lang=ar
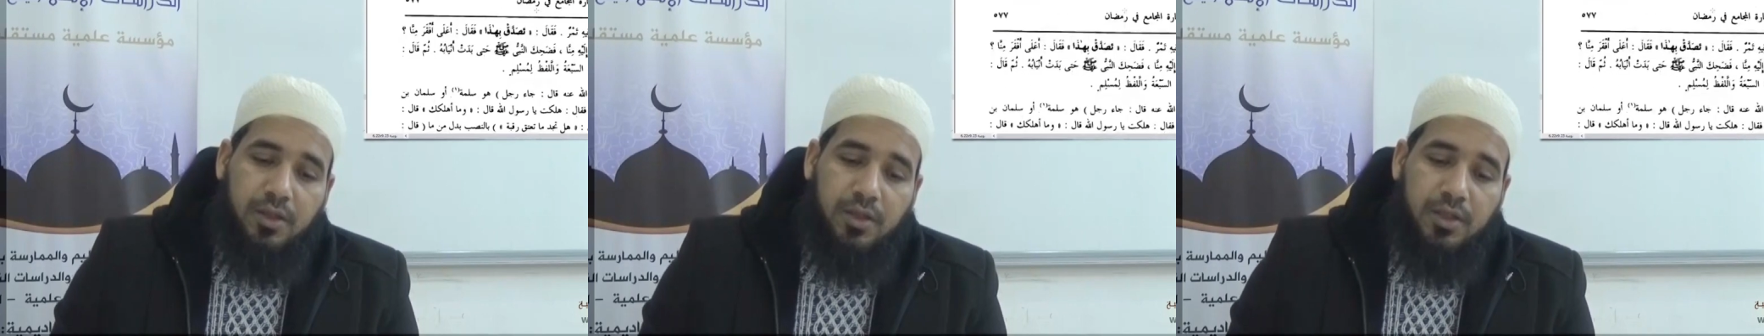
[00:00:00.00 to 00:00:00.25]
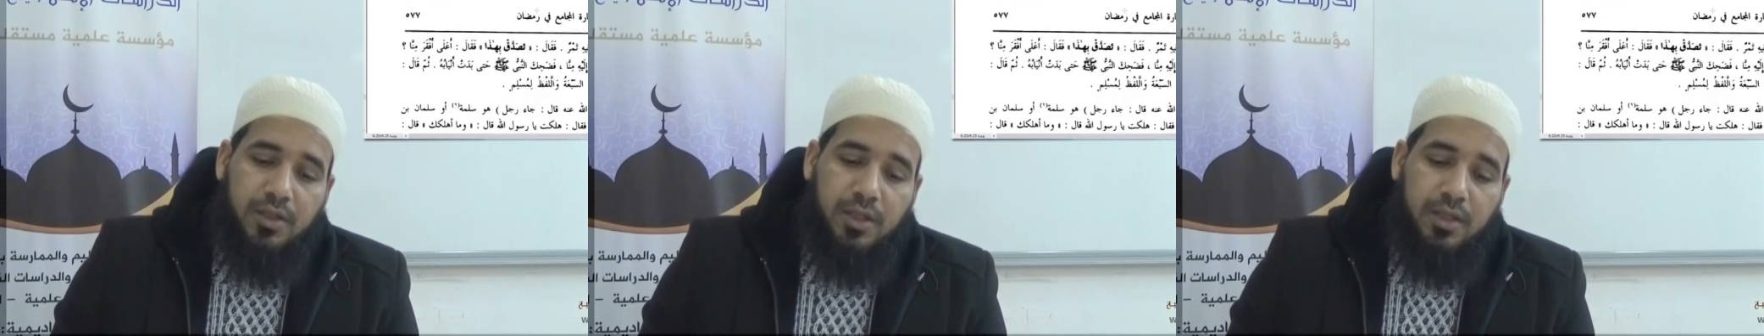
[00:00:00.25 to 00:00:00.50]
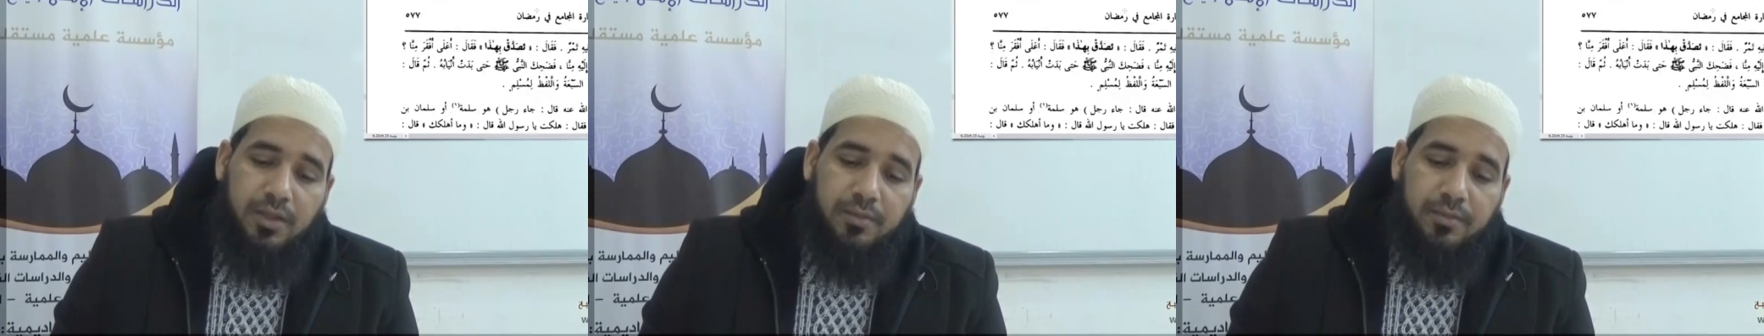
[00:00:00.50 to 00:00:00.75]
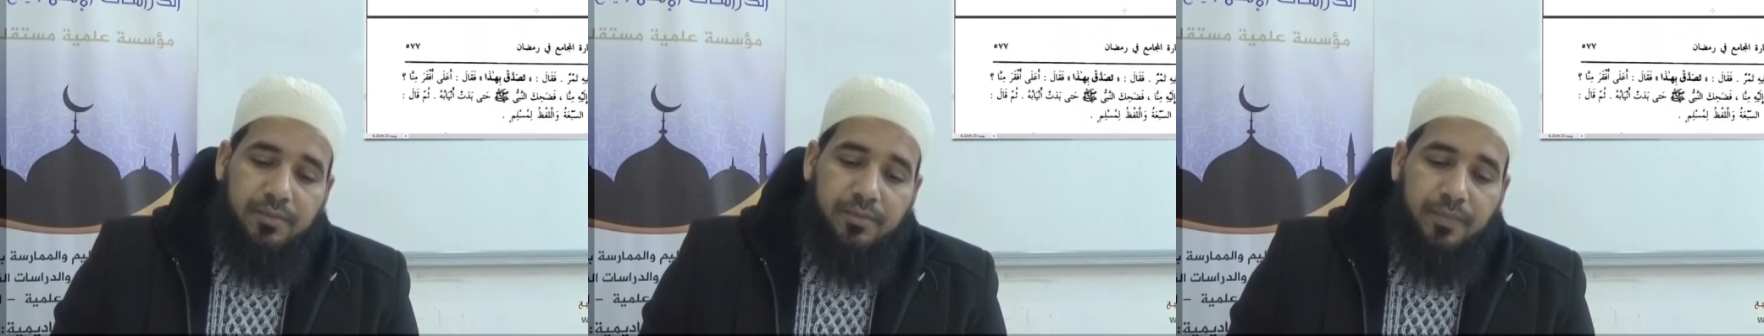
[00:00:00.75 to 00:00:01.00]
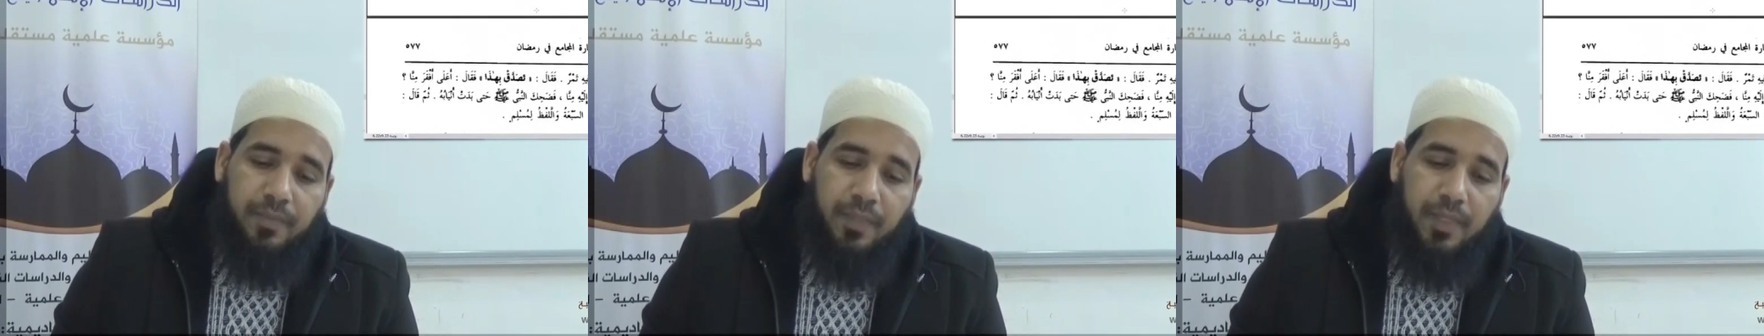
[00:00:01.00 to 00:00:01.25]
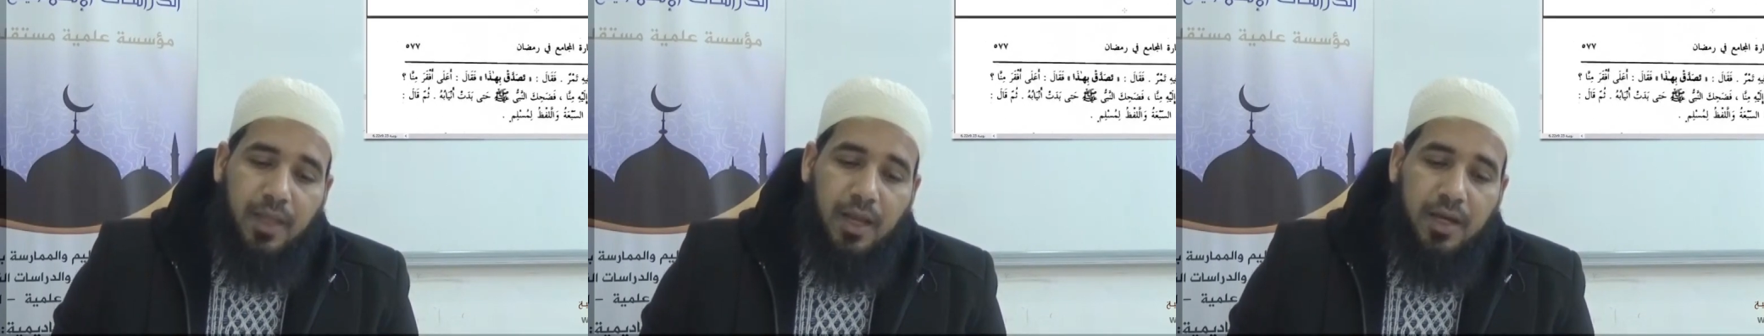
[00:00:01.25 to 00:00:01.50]
إذا
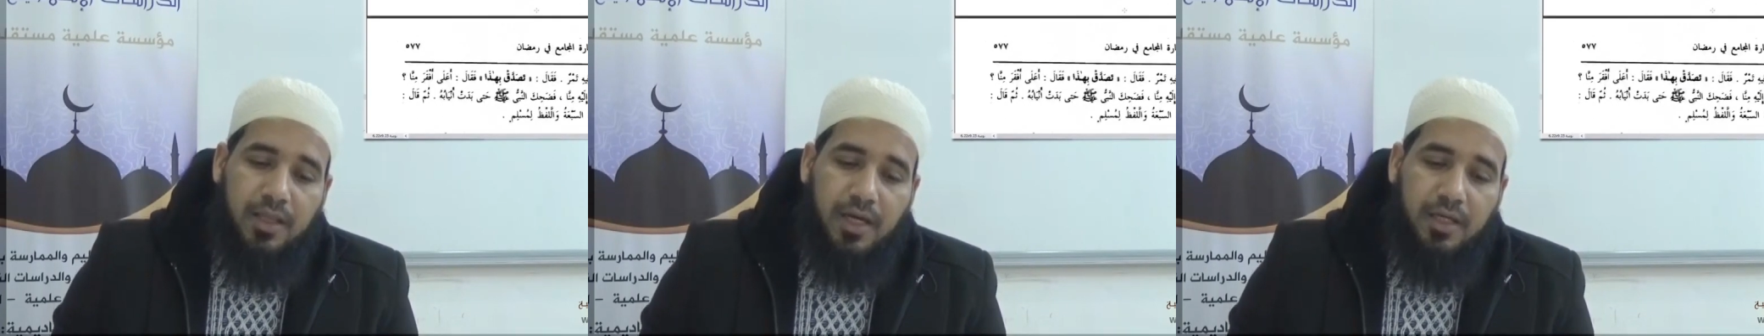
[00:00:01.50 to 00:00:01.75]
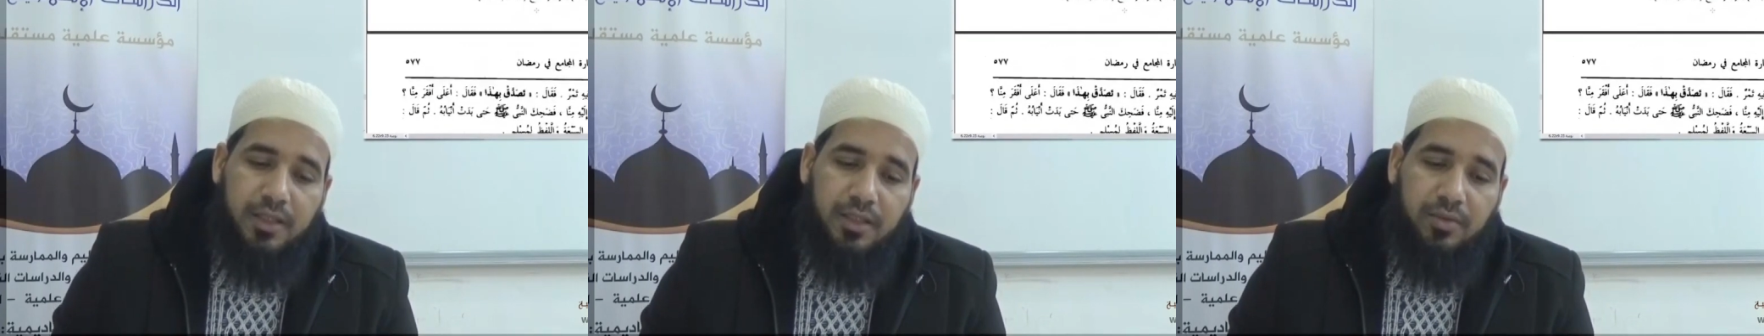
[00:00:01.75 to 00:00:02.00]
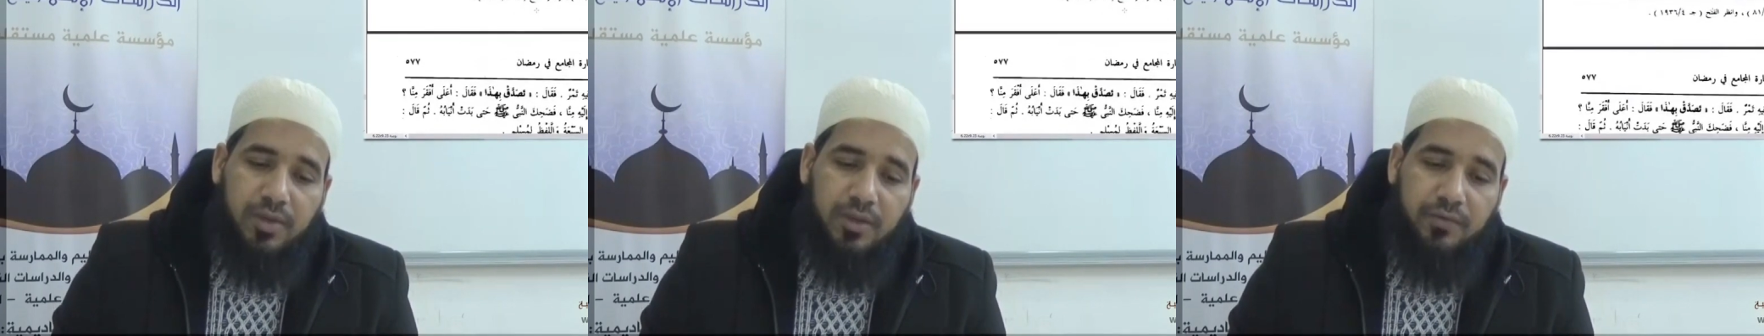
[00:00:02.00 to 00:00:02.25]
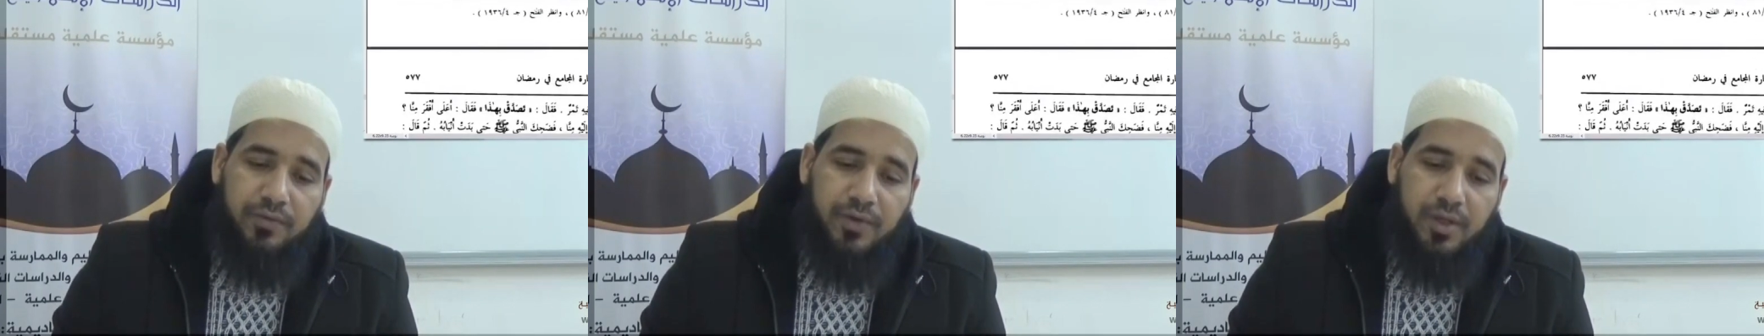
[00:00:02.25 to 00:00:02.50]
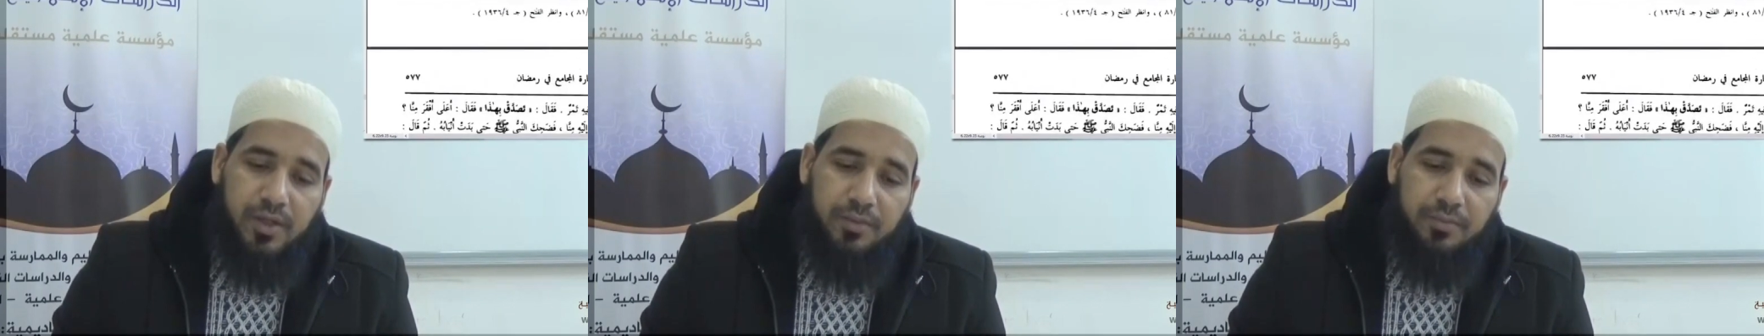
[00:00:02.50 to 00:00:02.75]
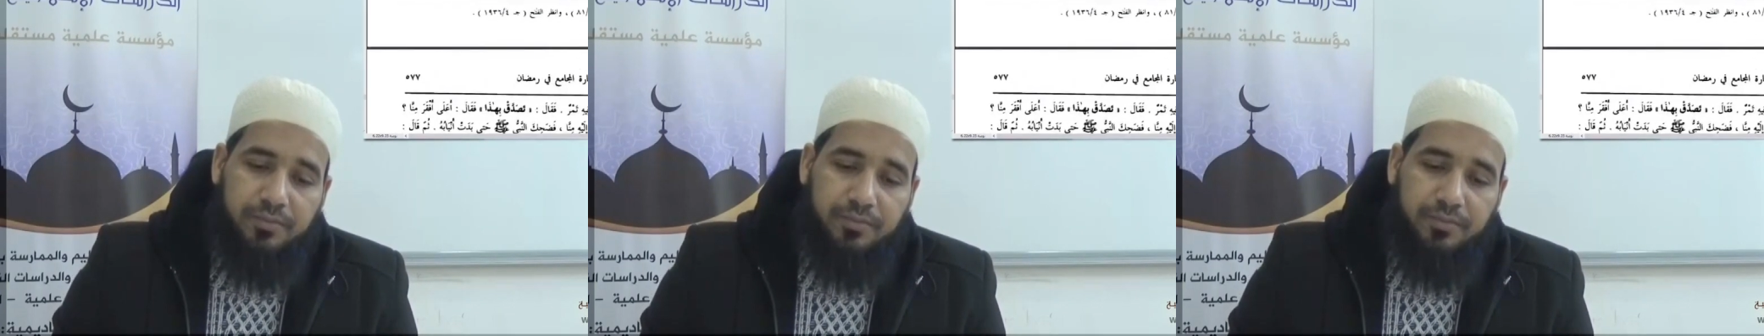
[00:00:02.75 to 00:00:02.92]
هذا حديث الكفارة